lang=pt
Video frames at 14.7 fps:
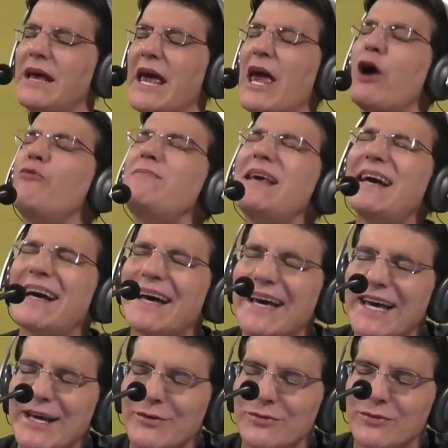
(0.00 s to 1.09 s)
Eu me
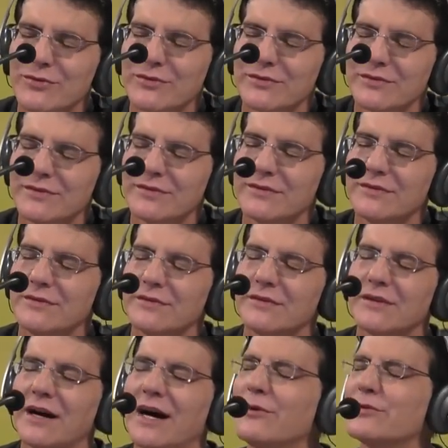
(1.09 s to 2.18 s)
rendo
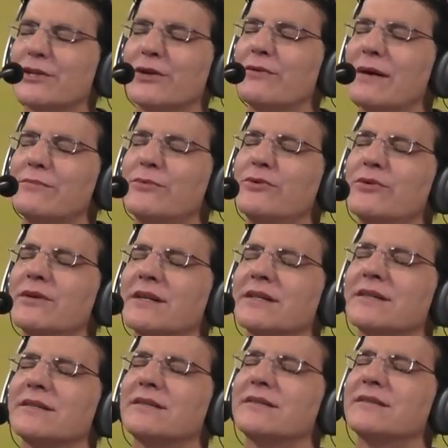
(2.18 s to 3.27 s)
ao teu amor.
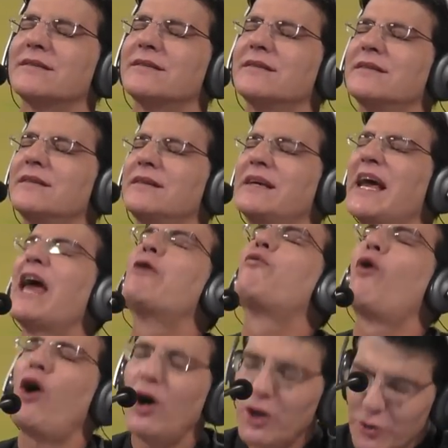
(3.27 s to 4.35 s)
Eu
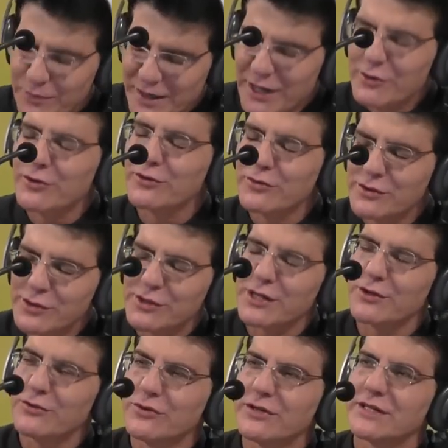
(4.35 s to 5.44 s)
olho para a cruz,
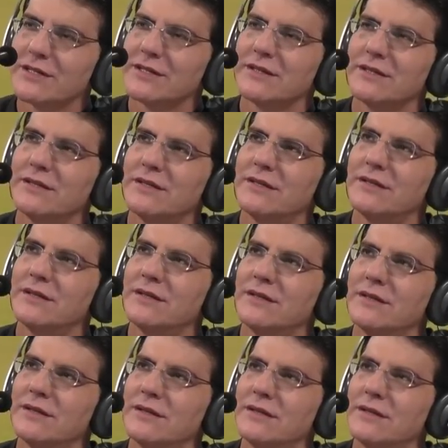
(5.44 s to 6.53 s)
Senhor,
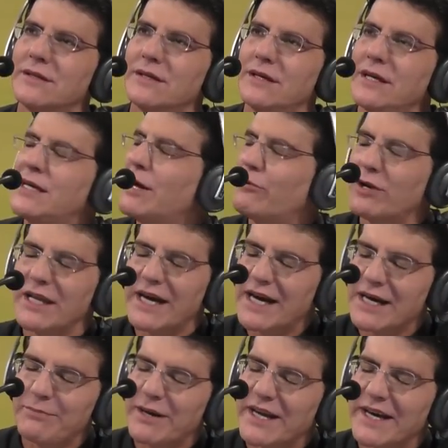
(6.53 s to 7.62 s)
e ao
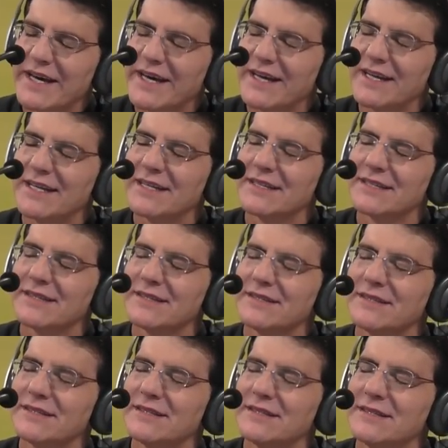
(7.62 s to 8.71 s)
olhar para ela,
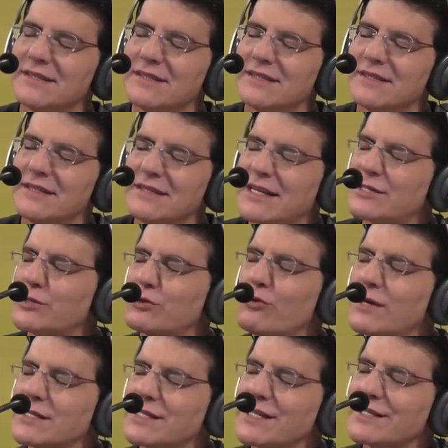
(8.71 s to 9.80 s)
nas
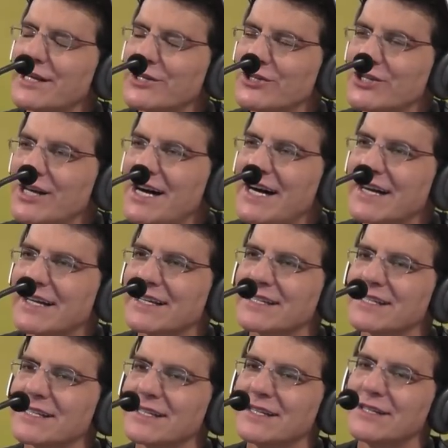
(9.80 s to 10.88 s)
tuas santas
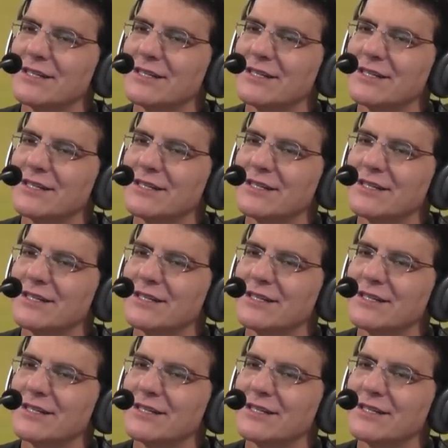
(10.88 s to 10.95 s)
chagas